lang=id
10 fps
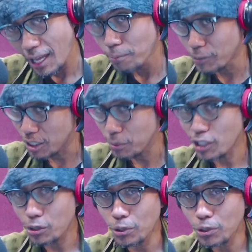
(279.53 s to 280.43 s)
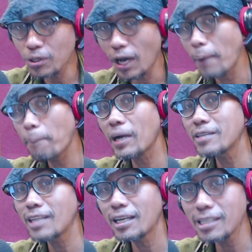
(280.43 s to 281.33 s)
Meski begitu, apa
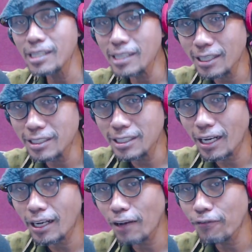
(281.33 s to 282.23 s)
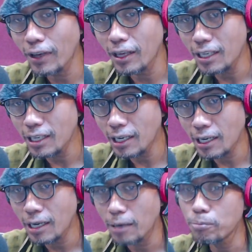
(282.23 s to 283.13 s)
jadinya jika
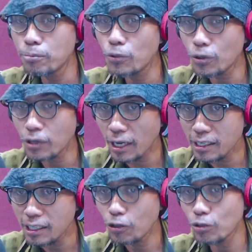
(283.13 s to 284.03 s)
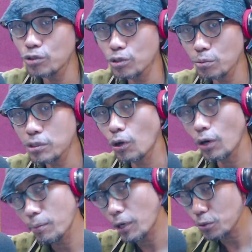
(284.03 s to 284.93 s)
kafein bukan dikonsumsi
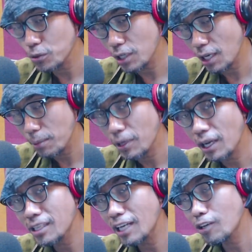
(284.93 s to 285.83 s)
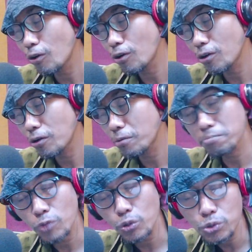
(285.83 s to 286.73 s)
oleh manusia, melainkan
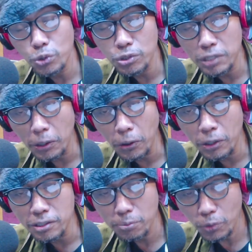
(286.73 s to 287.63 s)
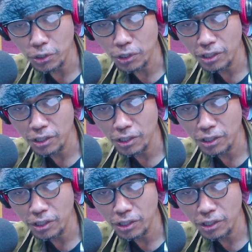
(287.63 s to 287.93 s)
um, untuk seekor semut?